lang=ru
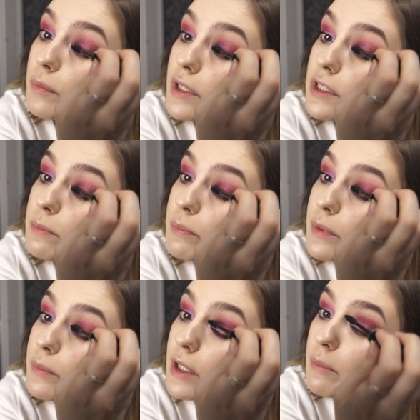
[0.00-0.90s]
В принципе,
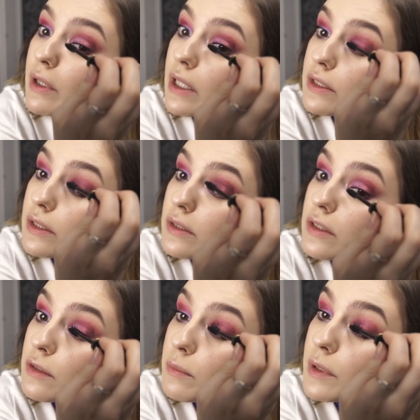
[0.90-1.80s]
мне бы хотелось
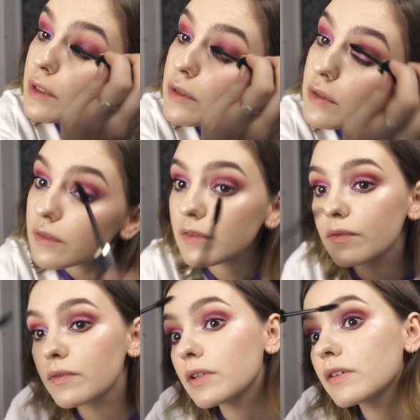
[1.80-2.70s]
изменить
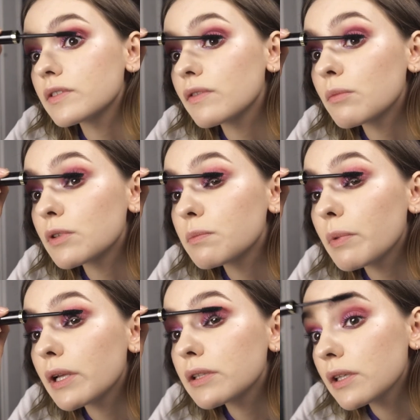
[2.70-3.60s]
в своем
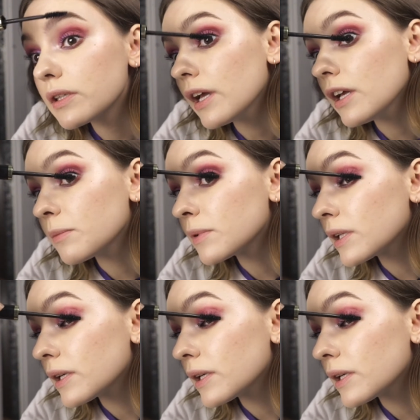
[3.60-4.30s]
распорядке дня именно